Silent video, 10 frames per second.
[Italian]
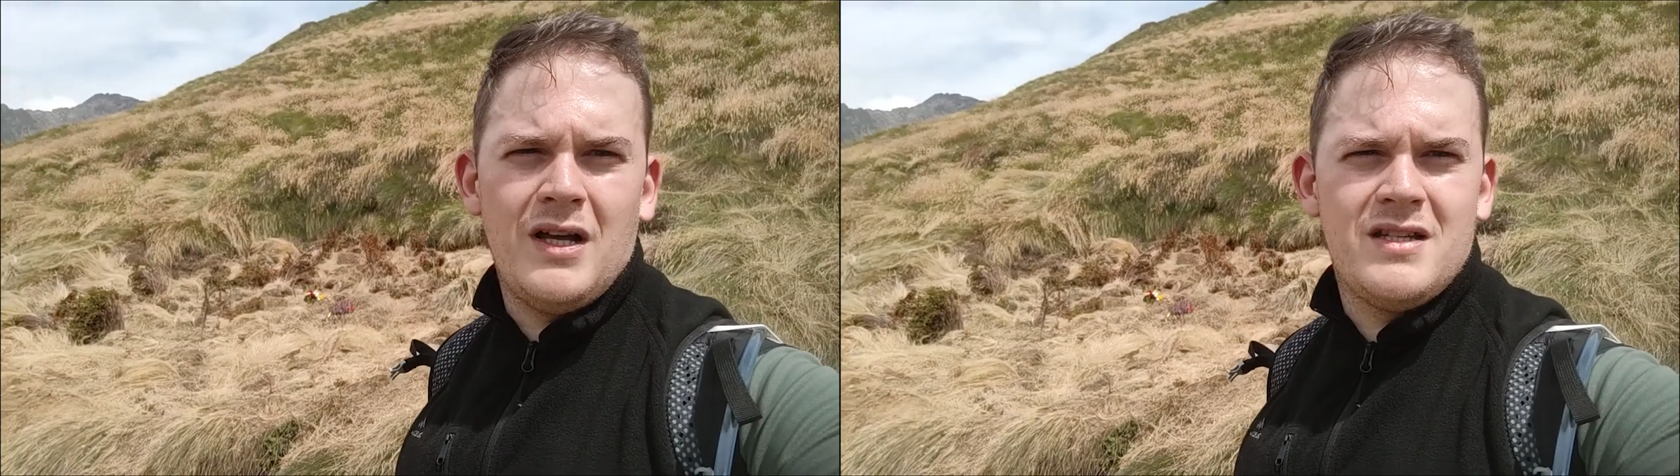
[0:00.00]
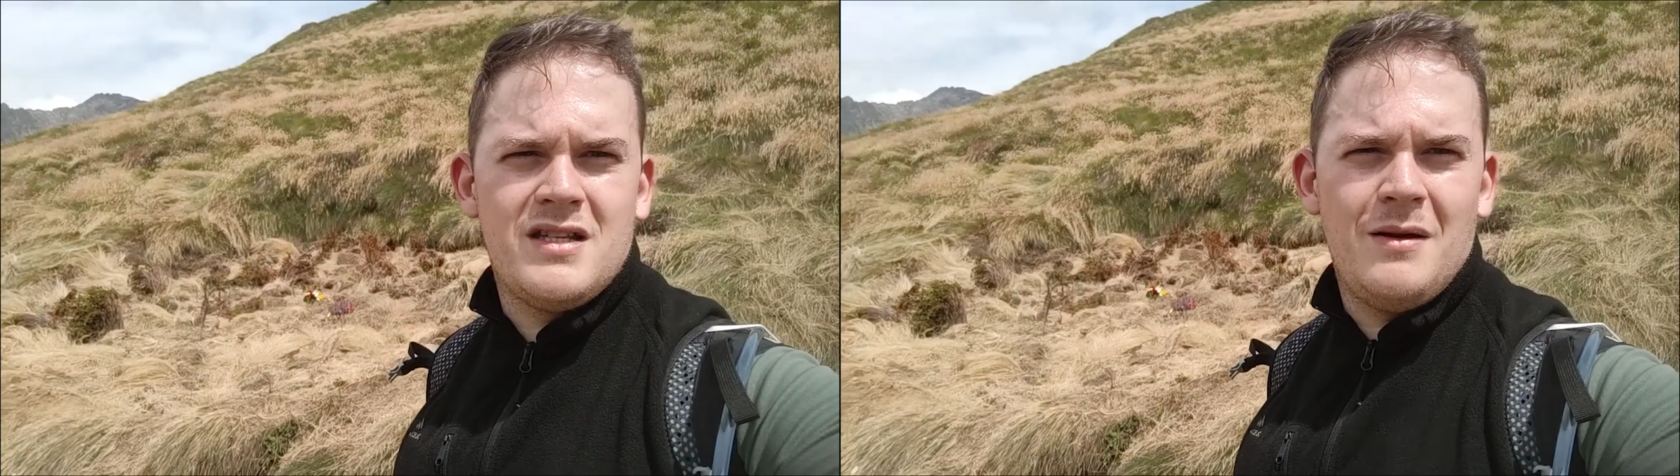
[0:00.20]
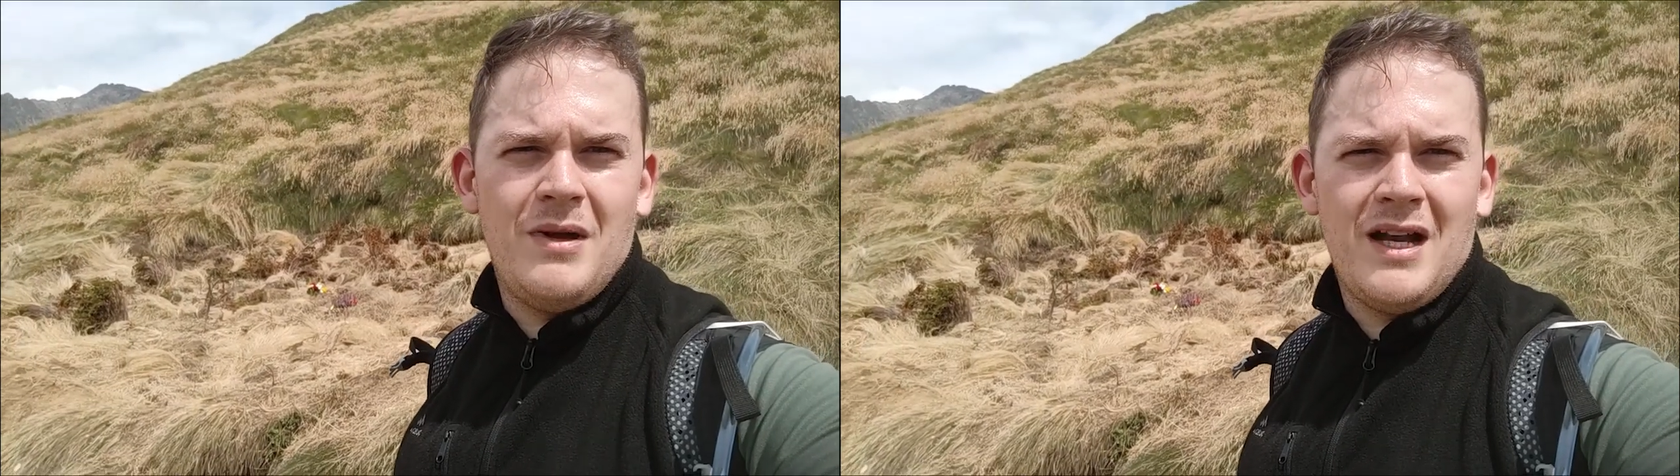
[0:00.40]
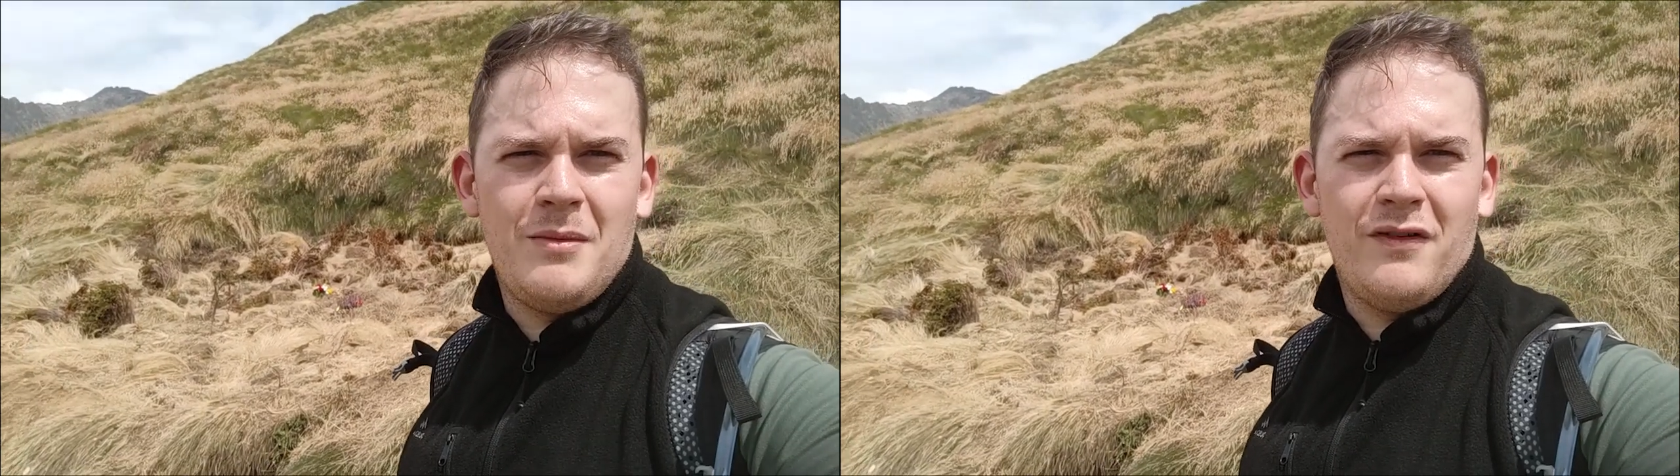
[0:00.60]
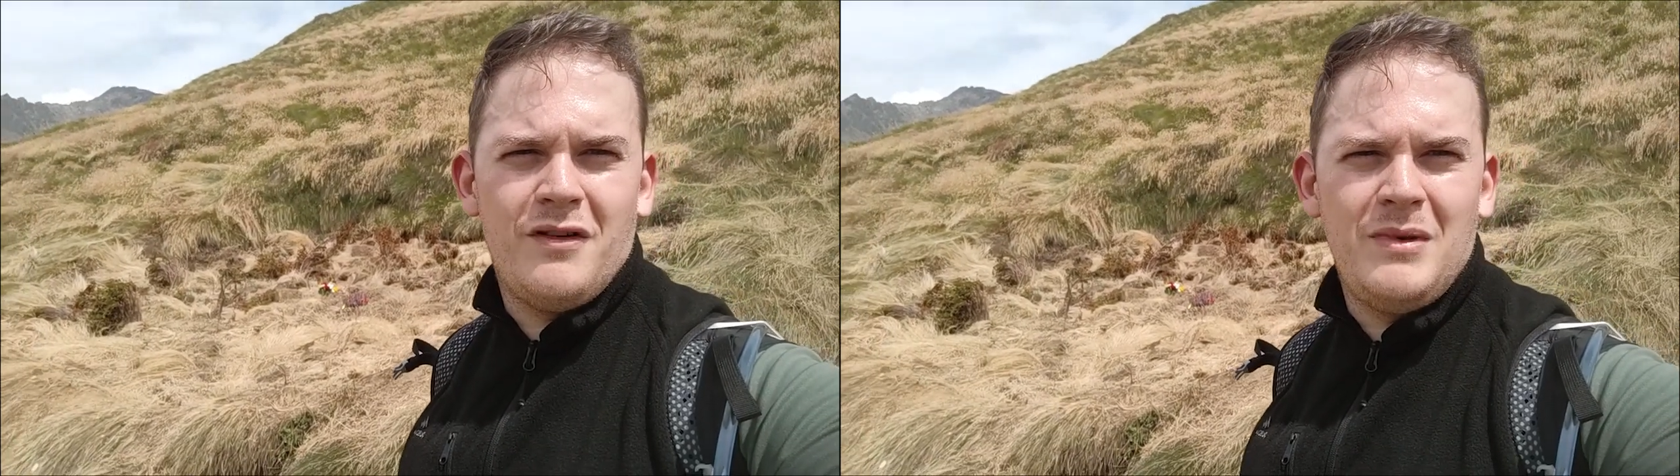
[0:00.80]
insieme alla
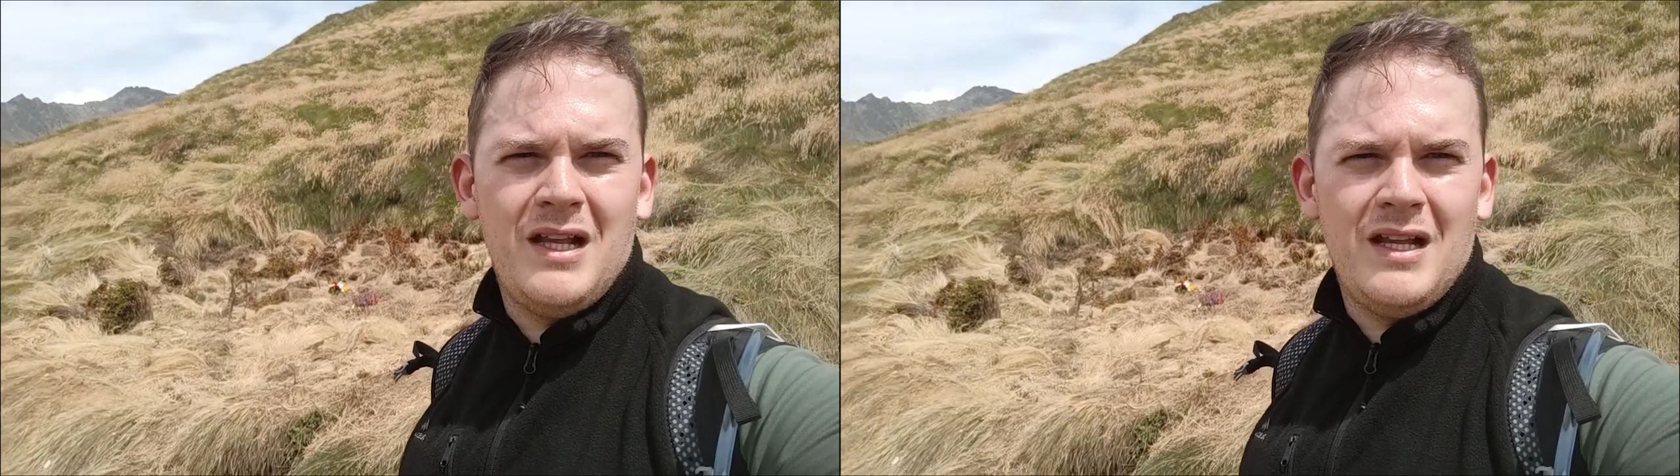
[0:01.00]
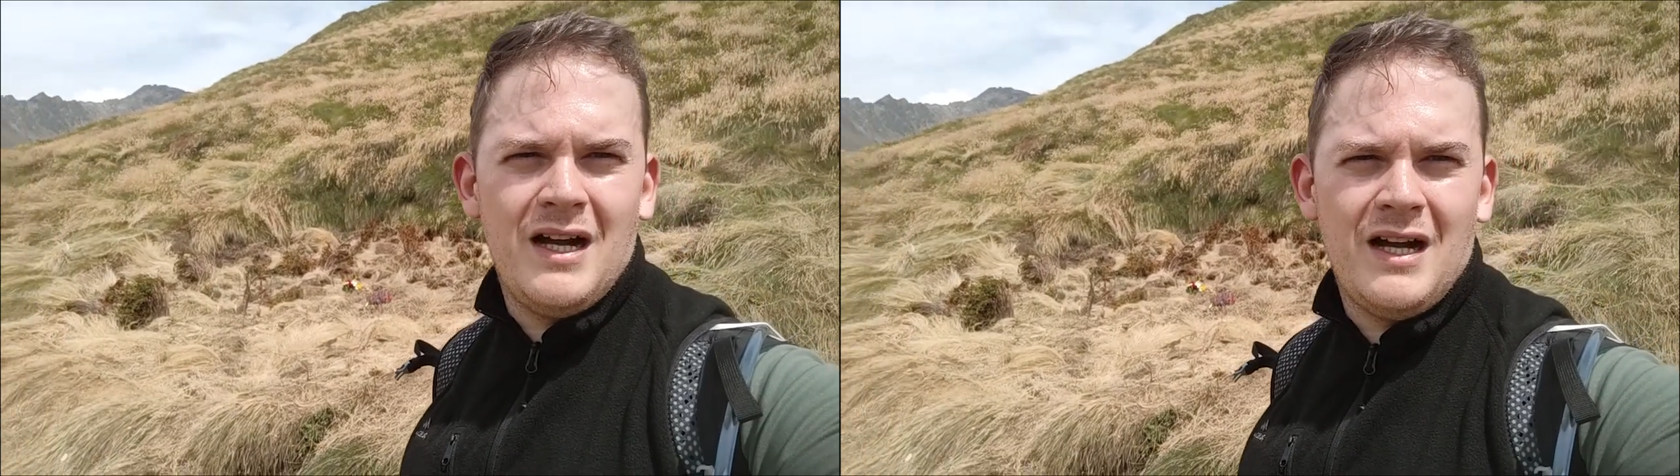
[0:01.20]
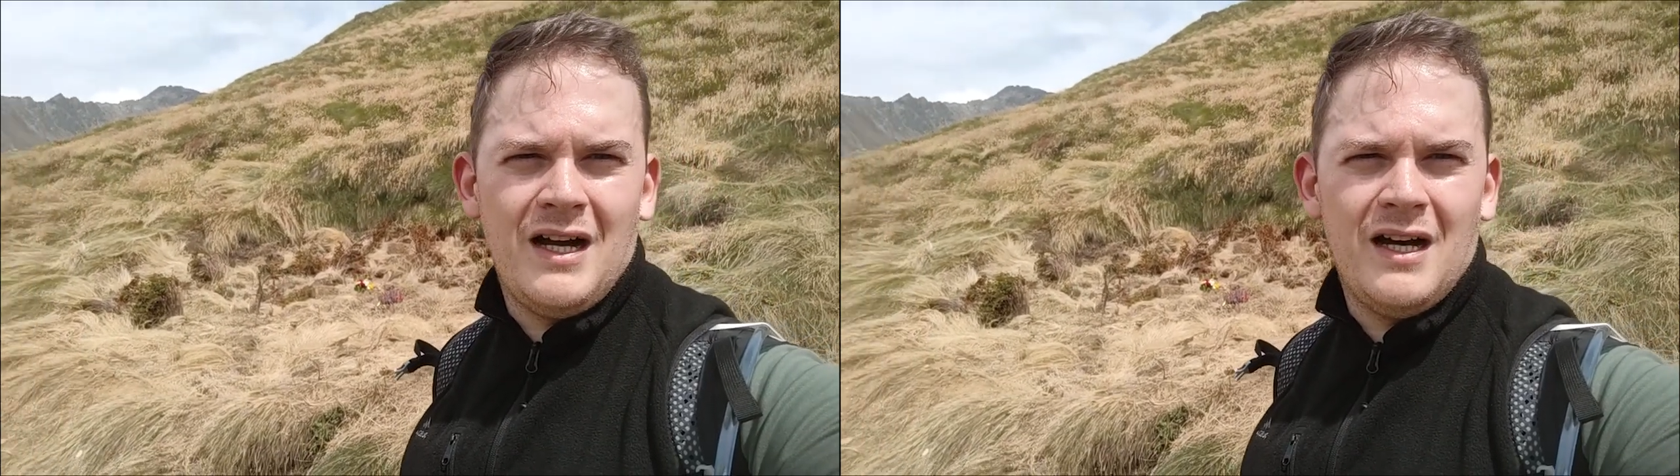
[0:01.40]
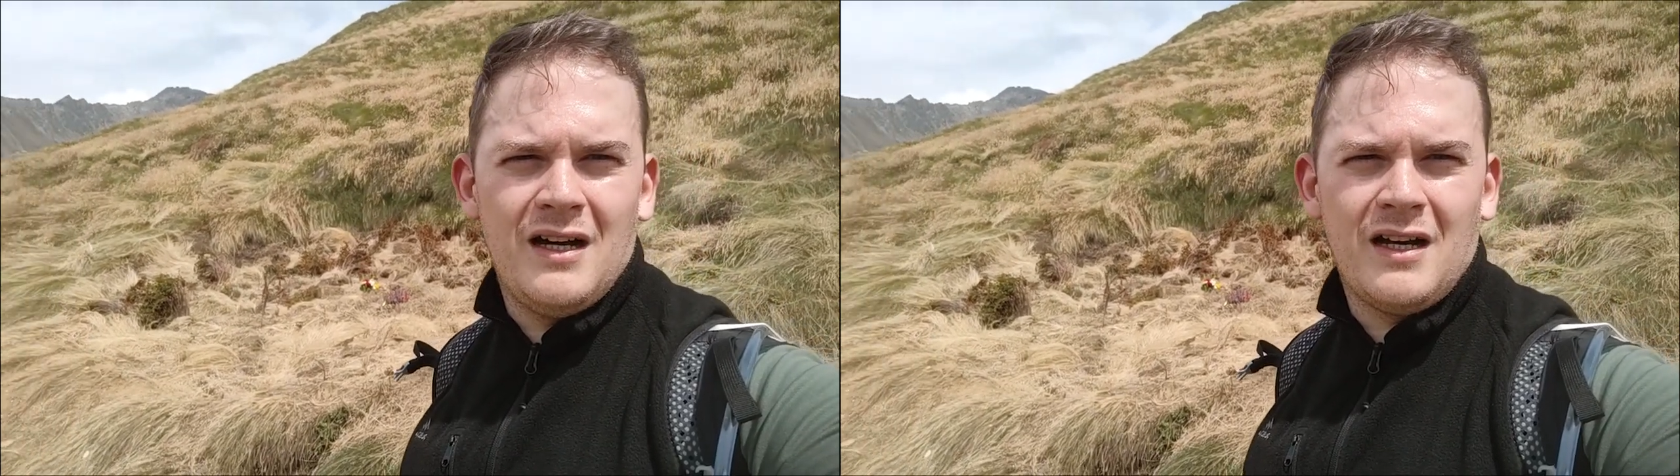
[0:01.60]
mia famiglia a